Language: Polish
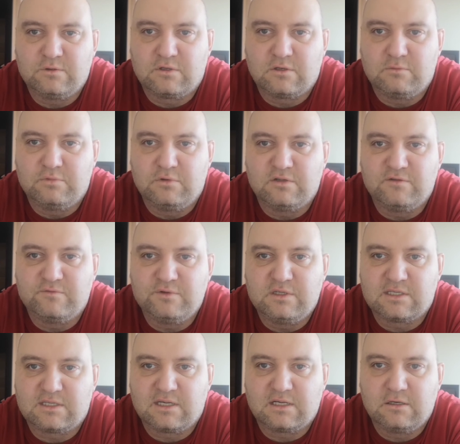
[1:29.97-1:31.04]
To było
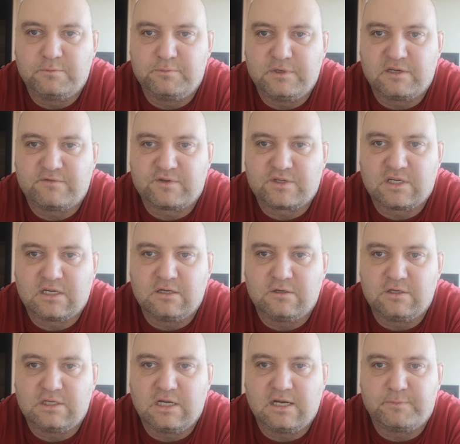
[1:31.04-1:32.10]
21
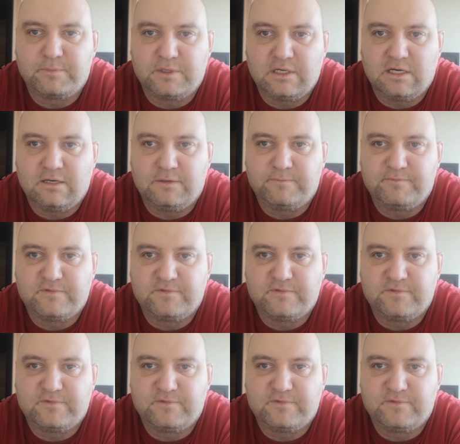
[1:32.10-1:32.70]
sierpnia.